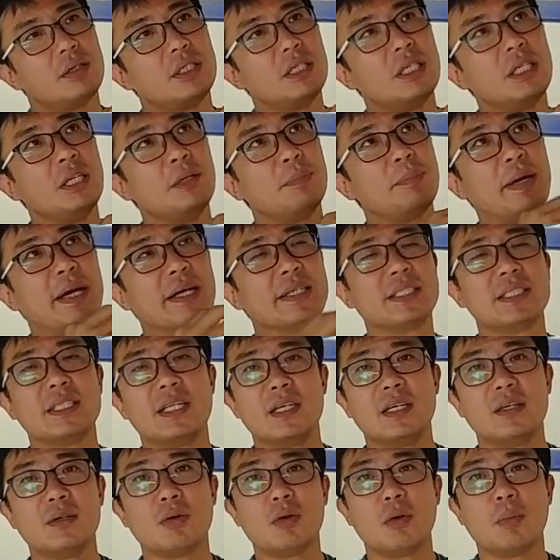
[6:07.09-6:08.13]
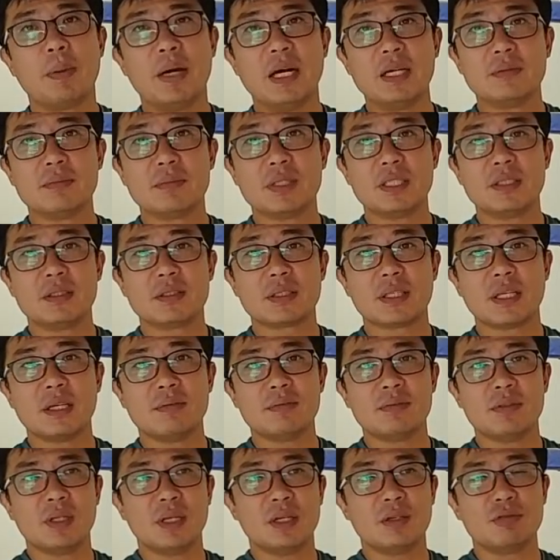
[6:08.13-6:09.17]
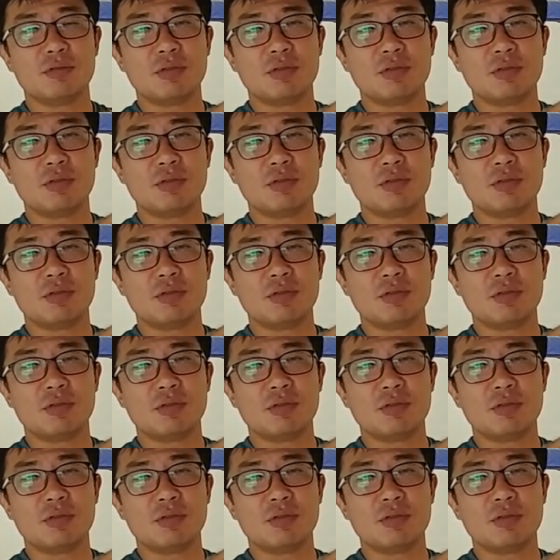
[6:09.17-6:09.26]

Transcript: 이 방진하고 방음 기능 때문에